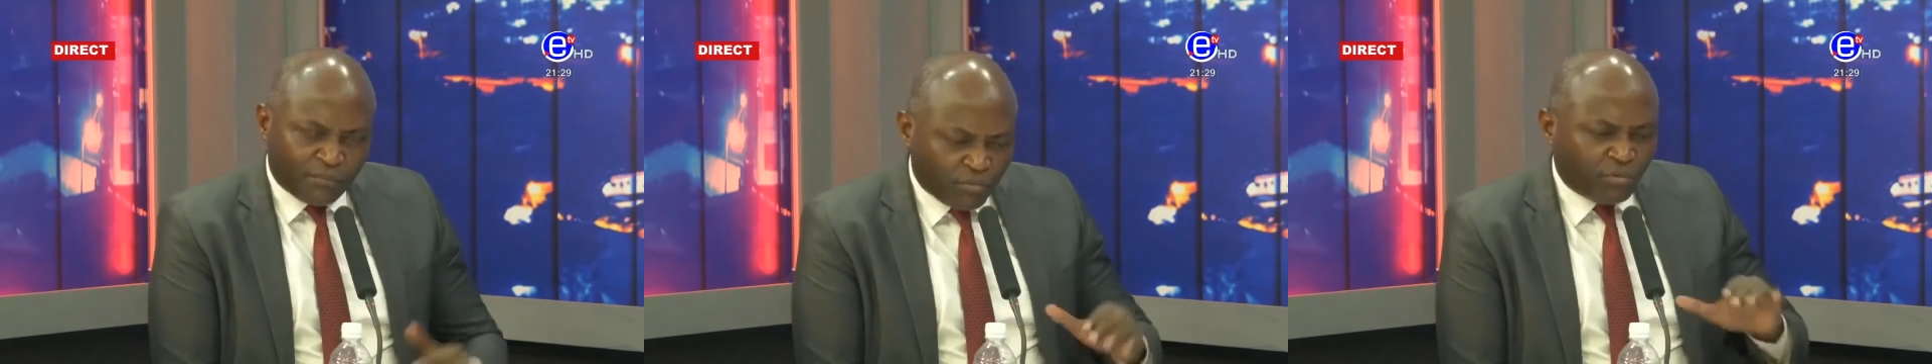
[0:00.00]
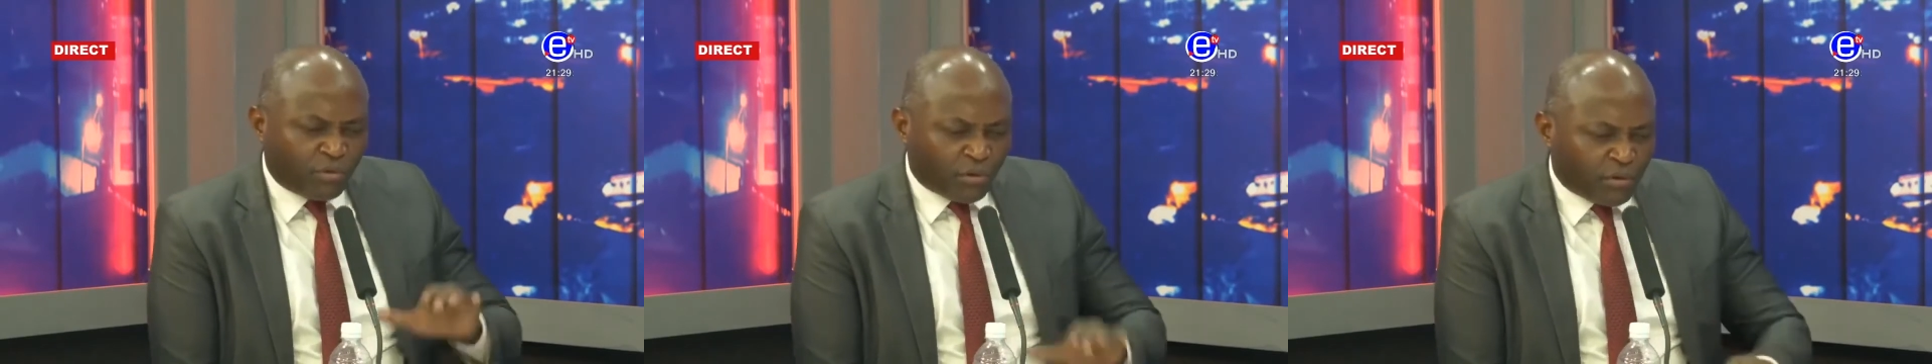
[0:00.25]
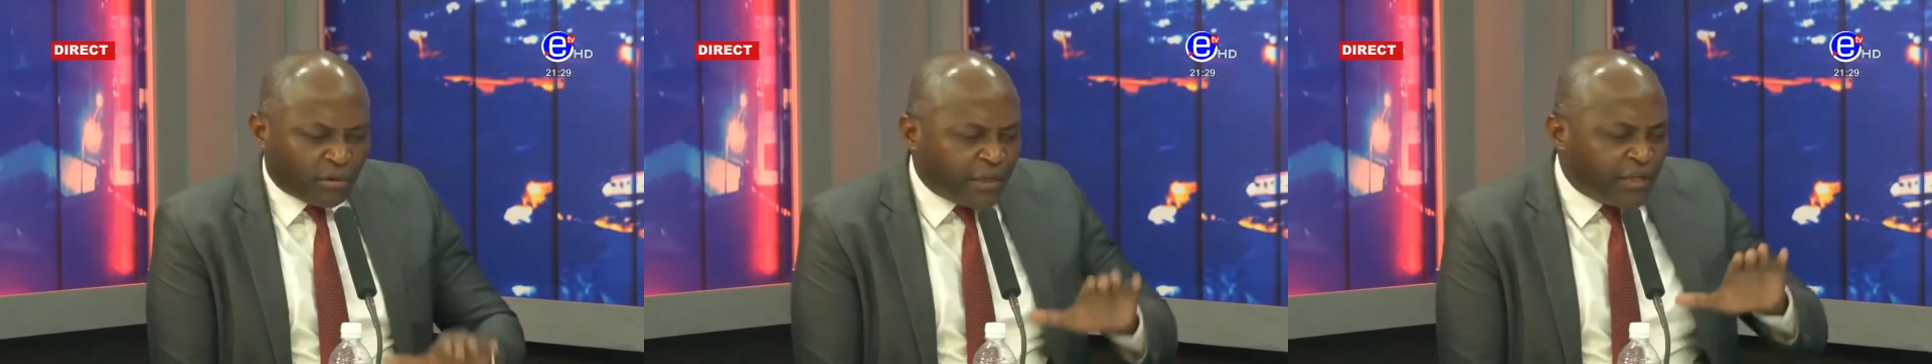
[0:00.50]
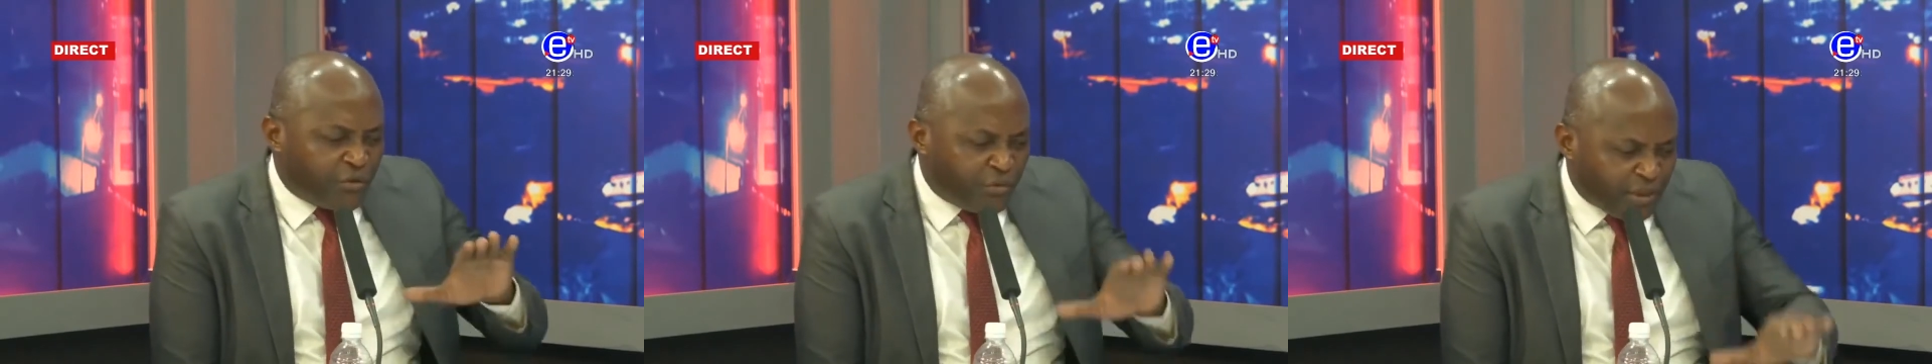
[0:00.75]
pour
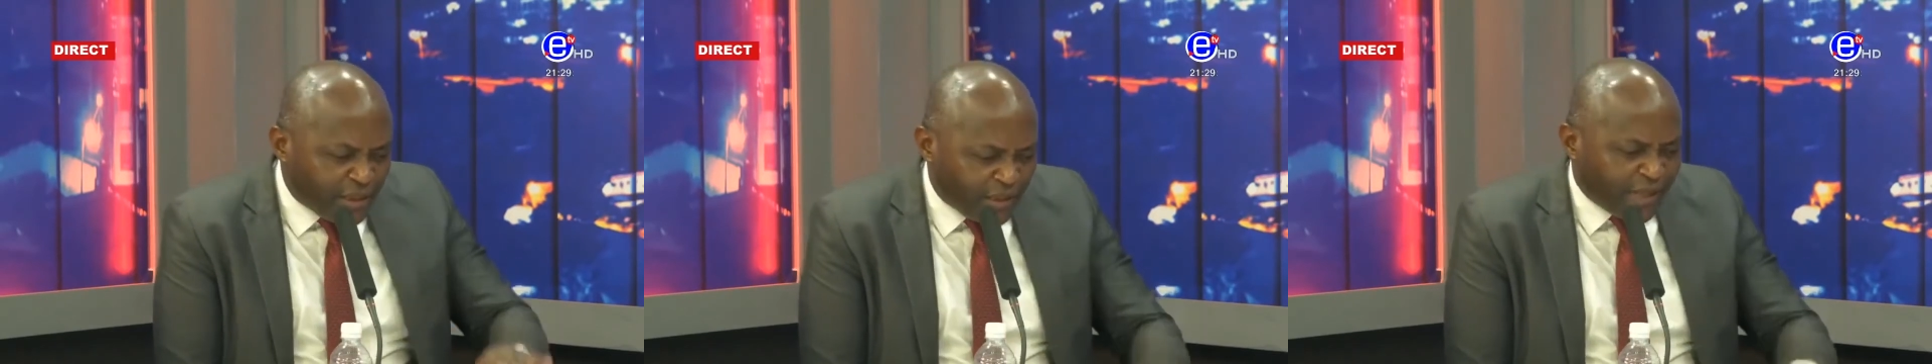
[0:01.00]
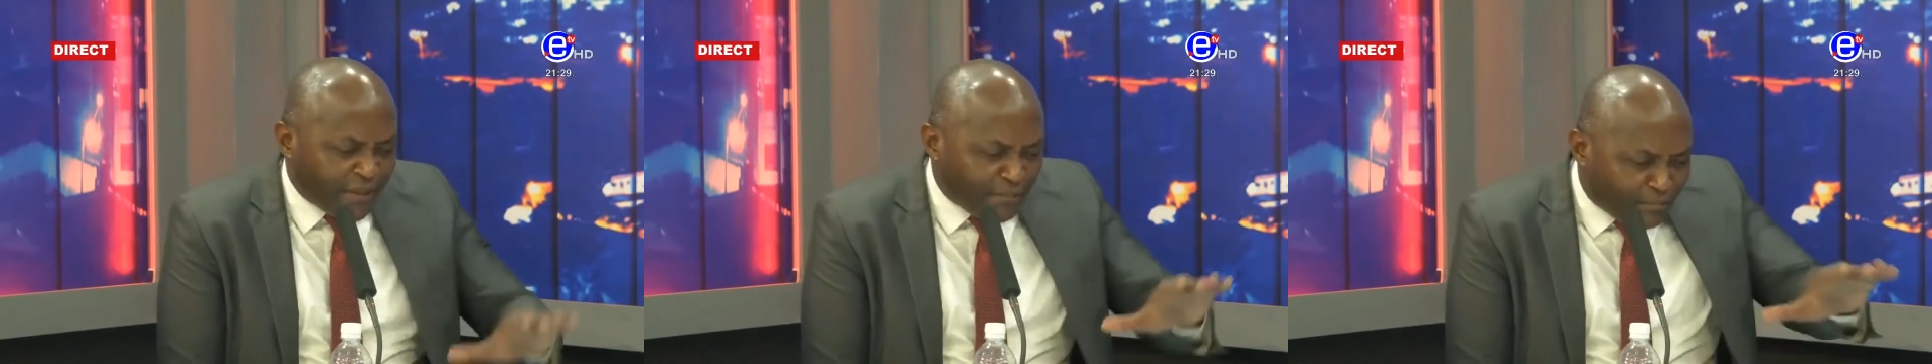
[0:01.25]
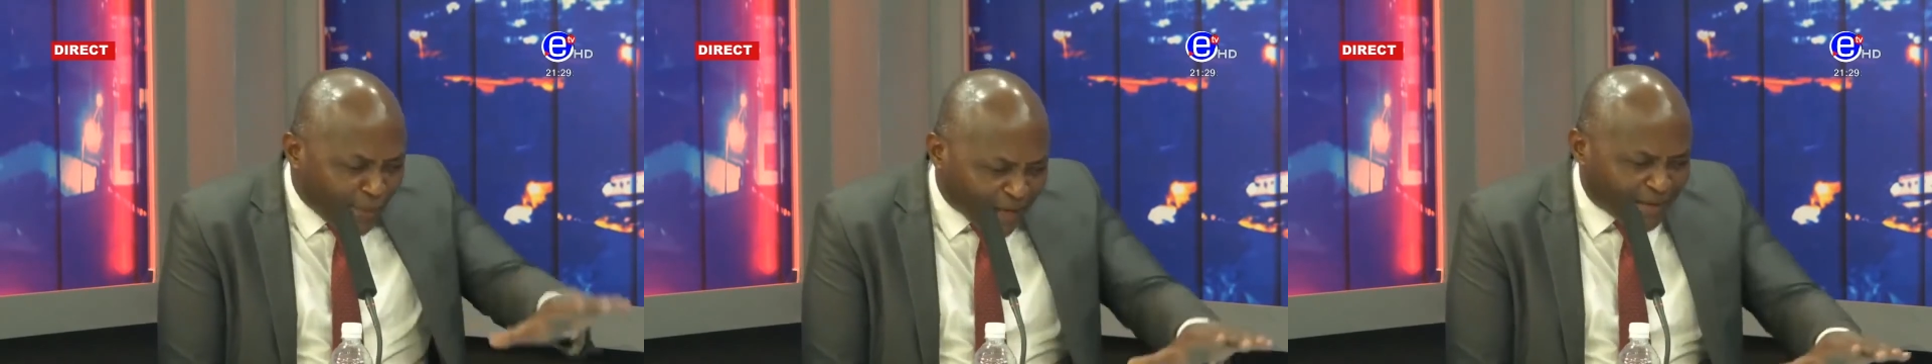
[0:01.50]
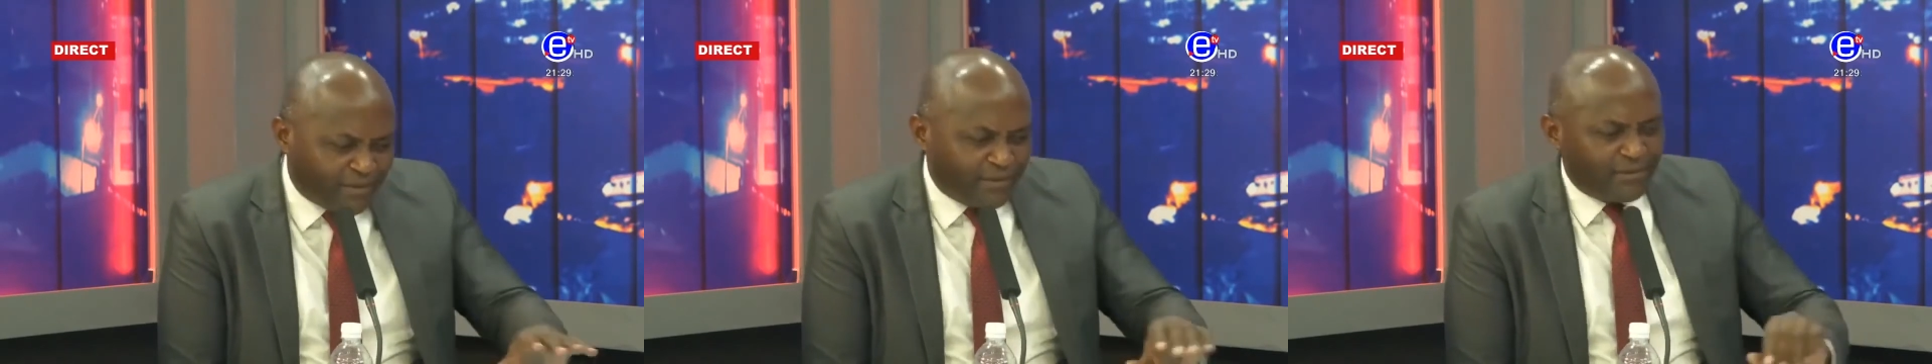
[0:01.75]
réduire
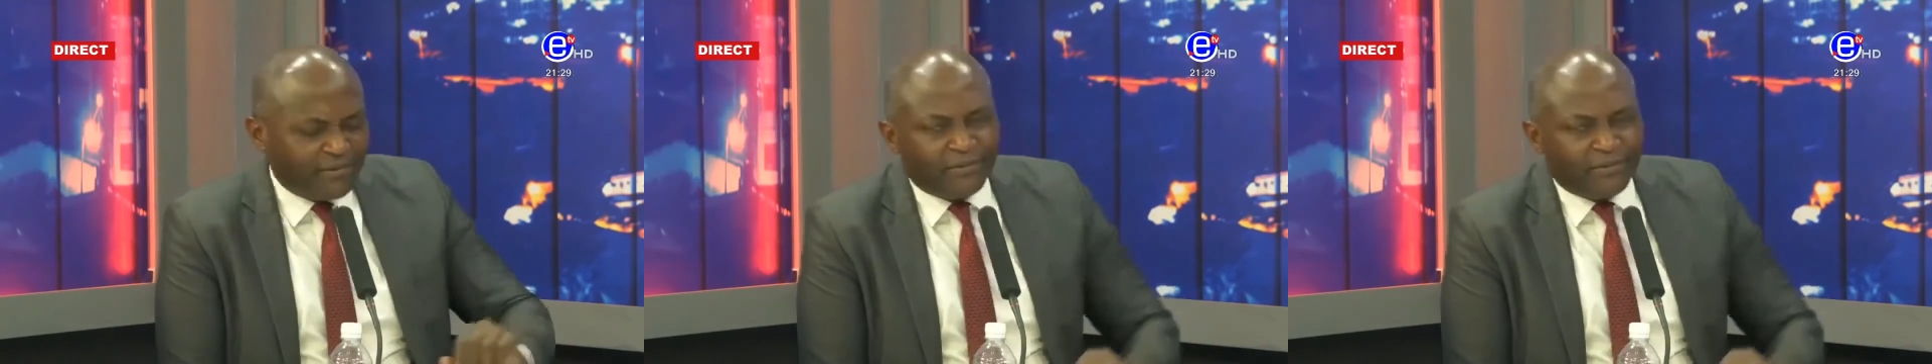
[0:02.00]
l'impact